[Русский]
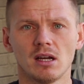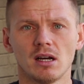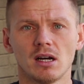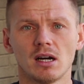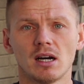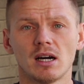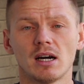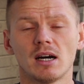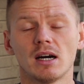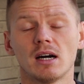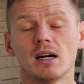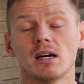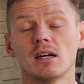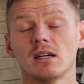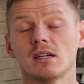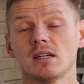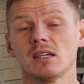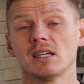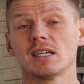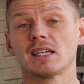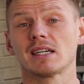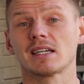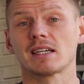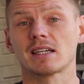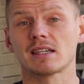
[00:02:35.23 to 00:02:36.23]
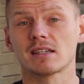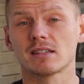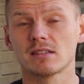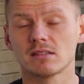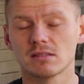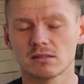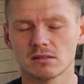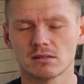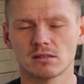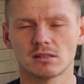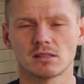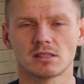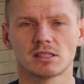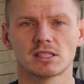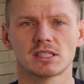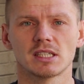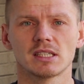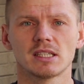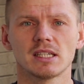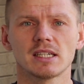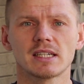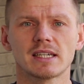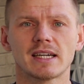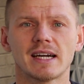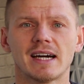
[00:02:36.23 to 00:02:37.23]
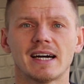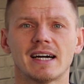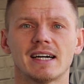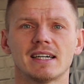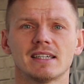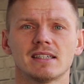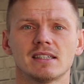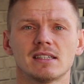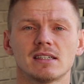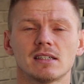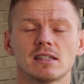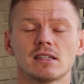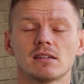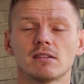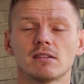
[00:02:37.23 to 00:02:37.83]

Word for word: ЦДК а,